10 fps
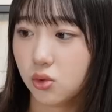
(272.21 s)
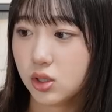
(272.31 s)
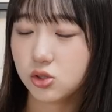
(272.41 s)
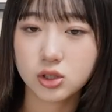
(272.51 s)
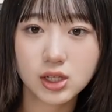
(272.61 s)
これ
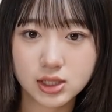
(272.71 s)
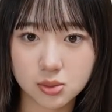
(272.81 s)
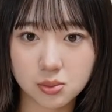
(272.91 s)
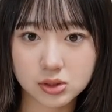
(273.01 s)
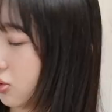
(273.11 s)
ちょっと出して
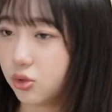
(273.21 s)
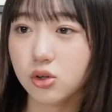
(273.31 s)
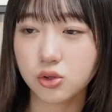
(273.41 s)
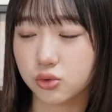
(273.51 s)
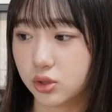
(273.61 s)
みます。
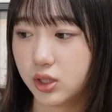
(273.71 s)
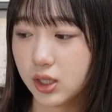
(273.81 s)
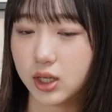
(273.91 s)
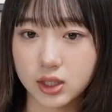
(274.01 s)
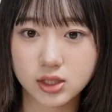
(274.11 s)
よく振って
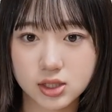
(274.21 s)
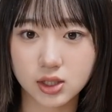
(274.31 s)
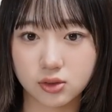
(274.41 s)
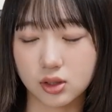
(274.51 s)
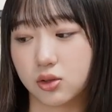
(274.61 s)
からね使
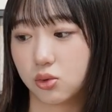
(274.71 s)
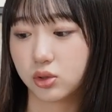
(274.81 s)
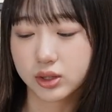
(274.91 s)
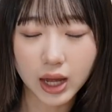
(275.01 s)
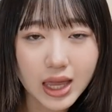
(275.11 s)
うんだけど、こ
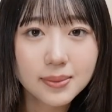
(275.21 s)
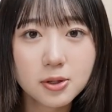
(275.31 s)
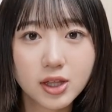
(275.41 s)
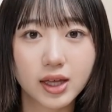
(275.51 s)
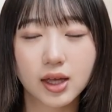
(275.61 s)
れだい
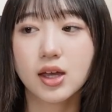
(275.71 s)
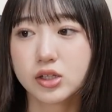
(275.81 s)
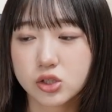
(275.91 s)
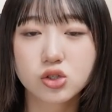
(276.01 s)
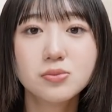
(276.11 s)
ぶね
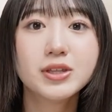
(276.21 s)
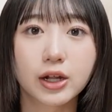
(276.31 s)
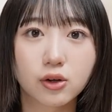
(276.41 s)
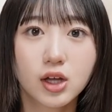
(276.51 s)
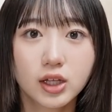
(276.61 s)
墨な
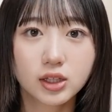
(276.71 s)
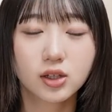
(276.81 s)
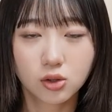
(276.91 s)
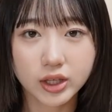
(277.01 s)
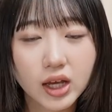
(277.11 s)
の。
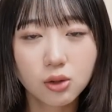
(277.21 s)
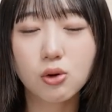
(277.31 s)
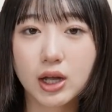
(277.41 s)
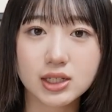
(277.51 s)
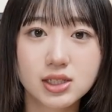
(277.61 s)
結構
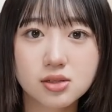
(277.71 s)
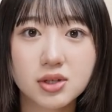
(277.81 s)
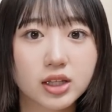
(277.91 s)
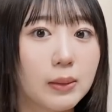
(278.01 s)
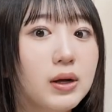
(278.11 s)
ガチ墨
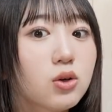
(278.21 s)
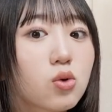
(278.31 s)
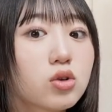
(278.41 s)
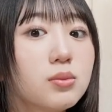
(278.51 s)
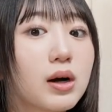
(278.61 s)
で、たまにこ
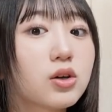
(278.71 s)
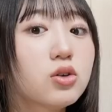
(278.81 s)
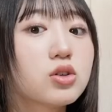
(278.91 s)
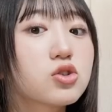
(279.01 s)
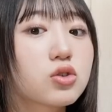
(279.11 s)
こに真っ
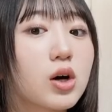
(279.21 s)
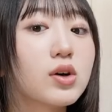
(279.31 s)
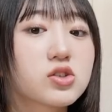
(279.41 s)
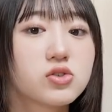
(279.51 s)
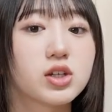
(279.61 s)
黒にちょっと
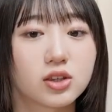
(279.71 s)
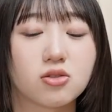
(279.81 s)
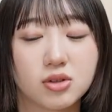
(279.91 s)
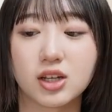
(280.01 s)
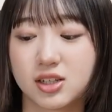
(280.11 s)
泡ついちゃって
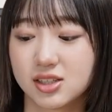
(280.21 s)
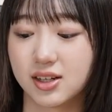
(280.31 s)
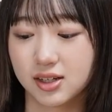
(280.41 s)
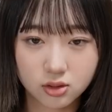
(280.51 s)
るみたいなさ、